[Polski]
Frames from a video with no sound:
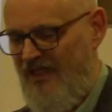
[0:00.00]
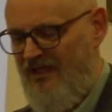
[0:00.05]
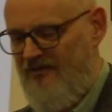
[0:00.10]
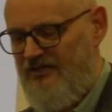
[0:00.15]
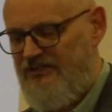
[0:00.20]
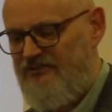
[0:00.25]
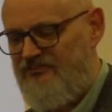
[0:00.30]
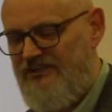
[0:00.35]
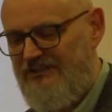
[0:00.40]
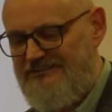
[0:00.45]

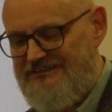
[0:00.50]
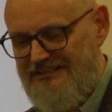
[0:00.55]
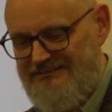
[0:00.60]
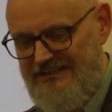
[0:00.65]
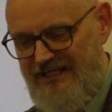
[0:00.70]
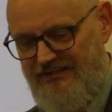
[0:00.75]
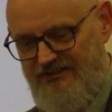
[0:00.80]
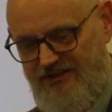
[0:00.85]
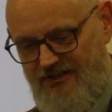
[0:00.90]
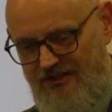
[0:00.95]
Wiecie, w tej
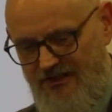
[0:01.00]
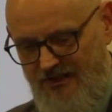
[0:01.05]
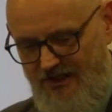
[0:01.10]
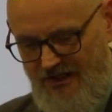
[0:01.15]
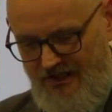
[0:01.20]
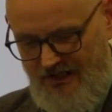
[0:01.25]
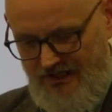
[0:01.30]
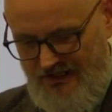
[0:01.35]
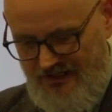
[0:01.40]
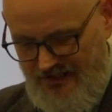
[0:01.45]
zasadzie,
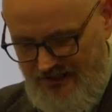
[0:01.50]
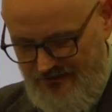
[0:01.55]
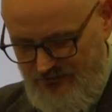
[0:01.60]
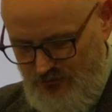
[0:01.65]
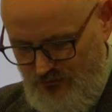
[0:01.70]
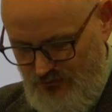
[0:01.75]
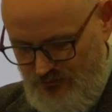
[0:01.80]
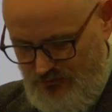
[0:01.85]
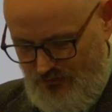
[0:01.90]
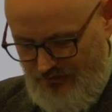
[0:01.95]

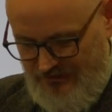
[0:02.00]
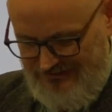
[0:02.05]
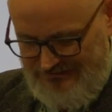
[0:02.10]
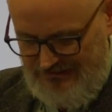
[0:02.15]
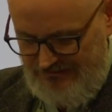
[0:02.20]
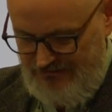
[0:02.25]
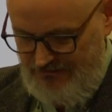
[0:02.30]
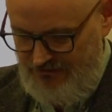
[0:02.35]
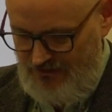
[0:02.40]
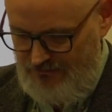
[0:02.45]
drugiej
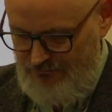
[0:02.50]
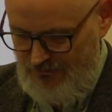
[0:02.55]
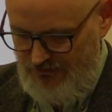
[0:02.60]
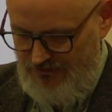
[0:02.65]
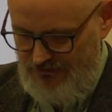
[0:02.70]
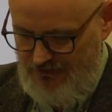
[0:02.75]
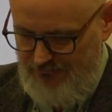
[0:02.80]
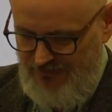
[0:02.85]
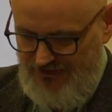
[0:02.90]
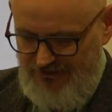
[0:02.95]
zasadzie
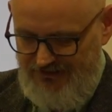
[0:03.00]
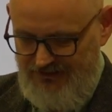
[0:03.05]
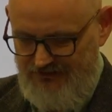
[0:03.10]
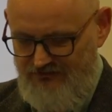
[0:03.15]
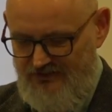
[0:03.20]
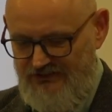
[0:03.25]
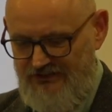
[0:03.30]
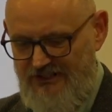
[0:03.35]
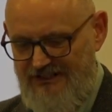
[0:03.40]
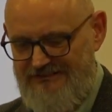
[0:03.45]
termodynamiki też
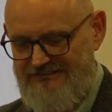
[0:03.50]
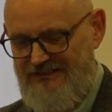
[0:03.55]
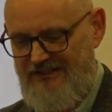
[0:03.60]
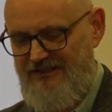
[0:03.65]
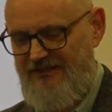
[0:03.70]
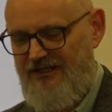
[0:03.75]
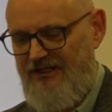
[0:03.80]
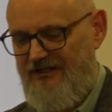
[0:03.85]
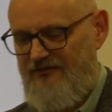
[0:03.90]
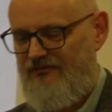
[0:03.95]
ważne jest,
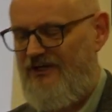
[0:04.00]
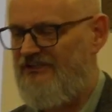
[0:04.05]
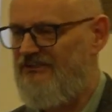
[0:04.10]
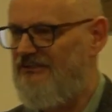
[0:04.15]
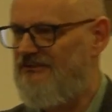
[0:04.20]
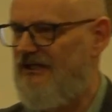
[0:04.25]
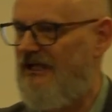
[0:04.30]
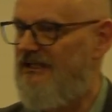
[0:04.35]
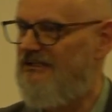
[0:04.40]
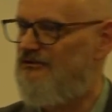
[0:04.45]
ta, ważne
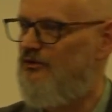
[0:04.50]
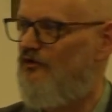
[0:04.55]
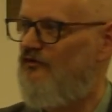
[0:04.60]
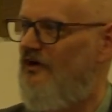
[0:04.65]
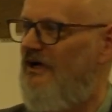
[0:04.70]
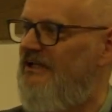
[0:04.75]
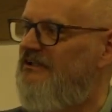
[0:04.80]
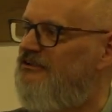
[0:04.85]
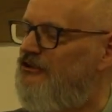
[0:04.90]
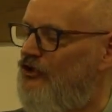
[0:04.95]
jest takie
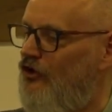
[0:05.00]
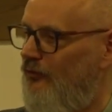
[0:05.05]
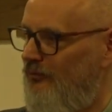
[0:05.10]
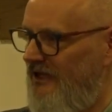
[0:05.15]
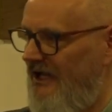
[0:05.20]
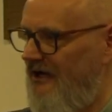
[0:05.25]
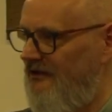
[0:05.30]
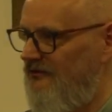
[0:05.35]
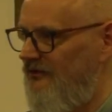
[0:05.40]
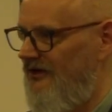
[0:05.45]
słowo
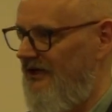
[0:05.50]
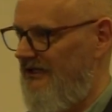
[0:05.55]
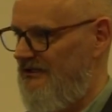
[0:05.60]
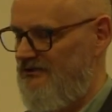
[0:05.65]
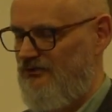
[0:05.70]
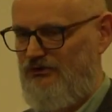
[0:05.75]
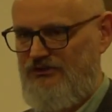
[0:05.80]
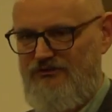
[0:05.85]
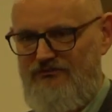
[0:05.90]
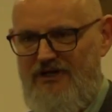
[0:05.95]
entropia, która jest
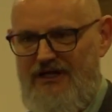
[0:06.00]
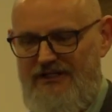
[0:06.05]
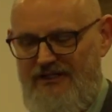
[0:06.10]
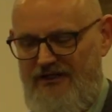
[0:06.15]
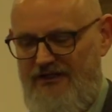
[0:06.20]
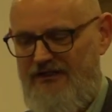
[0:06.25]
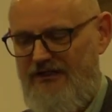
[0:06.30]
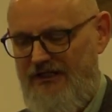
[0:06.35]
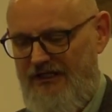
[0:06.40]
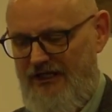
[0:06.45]

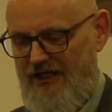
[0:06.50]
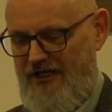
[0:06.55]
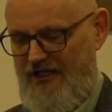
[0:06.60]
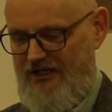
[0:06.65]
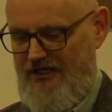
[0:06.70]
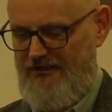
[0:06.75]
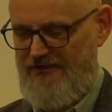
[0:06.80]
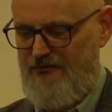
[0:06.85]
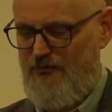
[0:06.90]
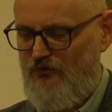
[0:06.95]
używane,
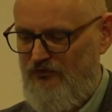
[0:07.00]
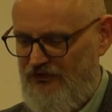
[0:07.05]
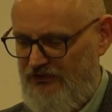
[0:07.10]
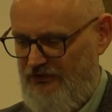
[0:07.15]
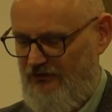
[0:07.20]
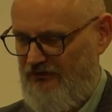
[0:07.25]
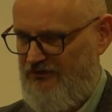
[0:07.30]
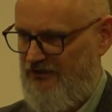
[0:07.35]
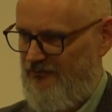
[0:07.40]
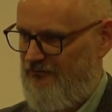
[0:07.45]
gdy mówi
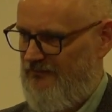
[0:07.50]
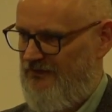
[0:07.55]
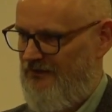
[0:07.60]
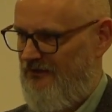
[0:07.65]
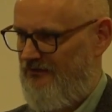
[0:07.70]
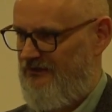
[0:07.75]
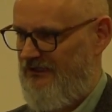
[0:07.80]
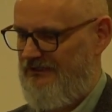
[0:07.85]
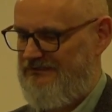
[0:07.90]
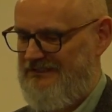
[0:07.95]
się o, tym,
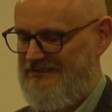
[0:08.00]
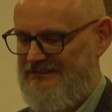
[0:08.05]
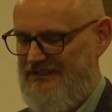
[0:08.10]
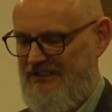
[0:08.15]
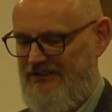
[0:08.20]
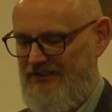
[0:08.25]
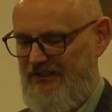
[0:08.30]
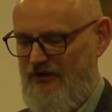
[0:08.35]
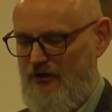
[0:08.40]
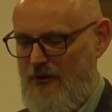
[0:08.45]
o tej
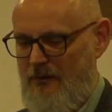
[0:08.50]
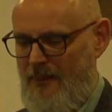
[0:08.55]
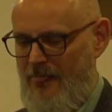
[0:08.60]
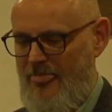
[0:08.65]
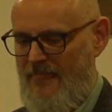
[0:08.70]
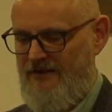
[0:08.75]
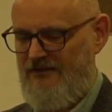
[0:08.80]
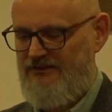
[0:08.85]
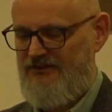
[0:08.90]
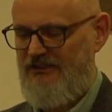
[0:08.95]
zasadzie.
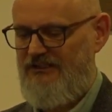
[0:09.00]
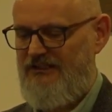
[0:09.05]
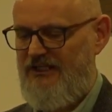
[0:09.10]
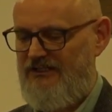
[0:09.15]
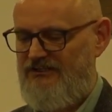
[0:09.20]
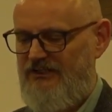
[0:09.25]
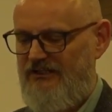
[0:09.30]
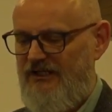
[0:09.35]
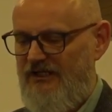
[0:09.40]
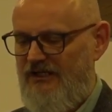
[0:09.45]
Czyli
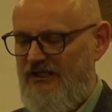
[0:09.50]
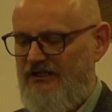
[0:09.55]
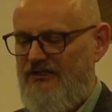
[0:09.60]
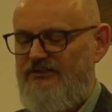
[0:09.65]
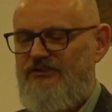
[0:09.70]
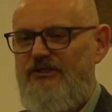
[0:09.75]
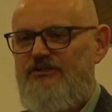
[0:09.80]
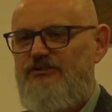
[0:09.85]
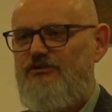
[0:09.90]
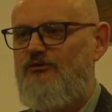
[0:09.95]
inaczej
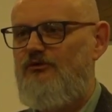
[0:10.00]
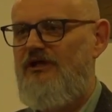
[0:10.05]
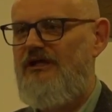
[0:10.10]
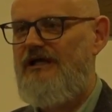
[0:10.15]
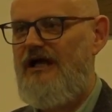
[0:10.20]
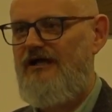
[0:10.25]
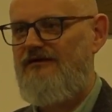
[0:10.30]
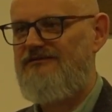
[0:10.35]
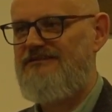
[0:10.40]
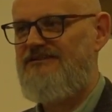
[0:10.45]
rzeczy
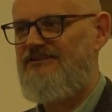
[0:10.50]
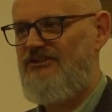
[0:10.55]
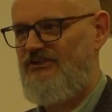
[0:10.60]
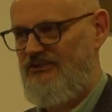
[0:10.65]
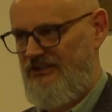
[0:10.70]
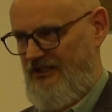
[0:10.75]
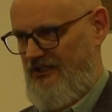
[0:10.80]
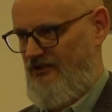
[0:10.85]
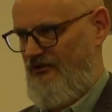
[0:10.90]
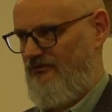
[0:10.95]
ulegają
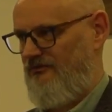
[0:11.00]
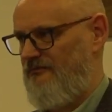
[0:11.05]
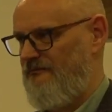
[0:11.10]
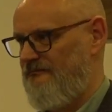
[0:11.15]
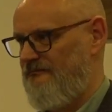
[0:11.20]
zniszczeniu.